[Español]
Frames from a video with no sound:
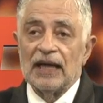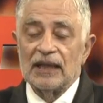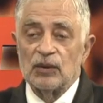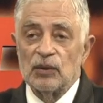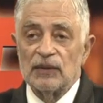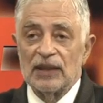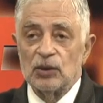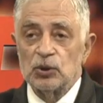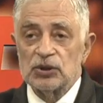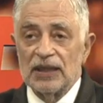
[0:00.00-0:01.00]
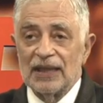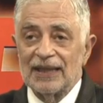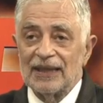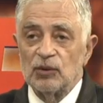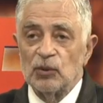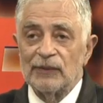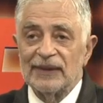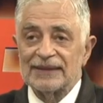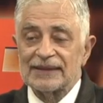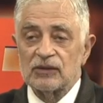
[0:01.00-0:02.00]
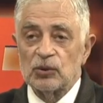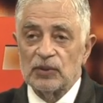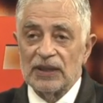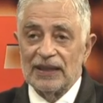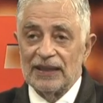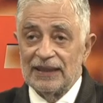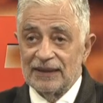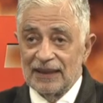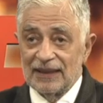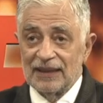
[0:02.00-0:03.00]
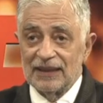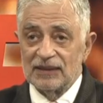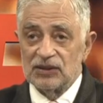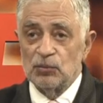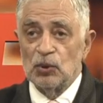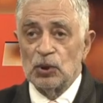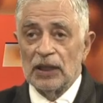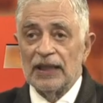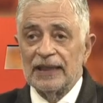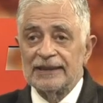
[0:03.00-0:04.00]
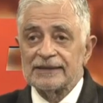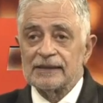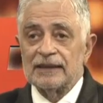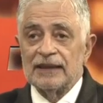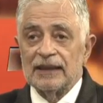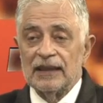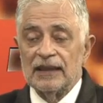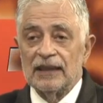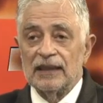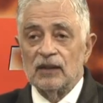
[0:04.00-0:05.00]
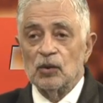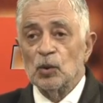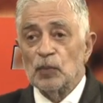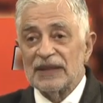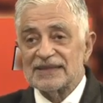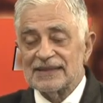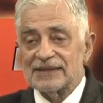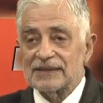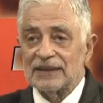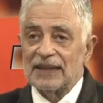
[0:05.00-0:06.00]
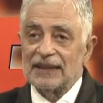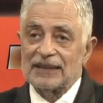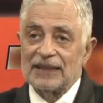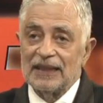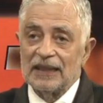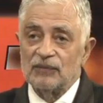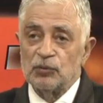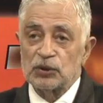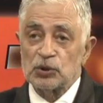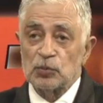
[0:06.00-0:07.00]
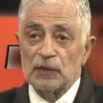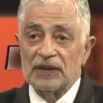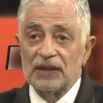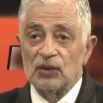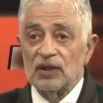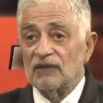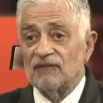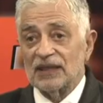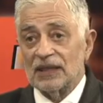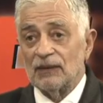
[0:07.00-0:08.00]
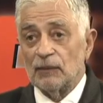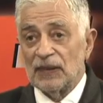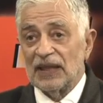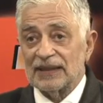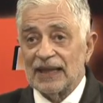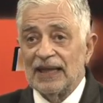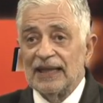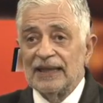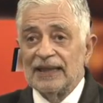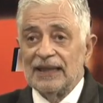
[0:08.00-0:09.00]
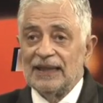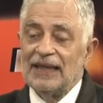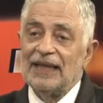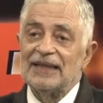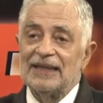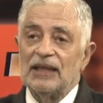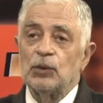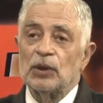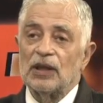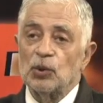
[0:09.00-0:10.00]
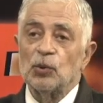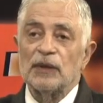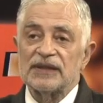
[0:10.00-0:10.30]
a las 9 de la noche en Canal 9 sobre el intendente de Simoca, que dos veces este, fue sorprendido en que faltaba plata y él dijo las dos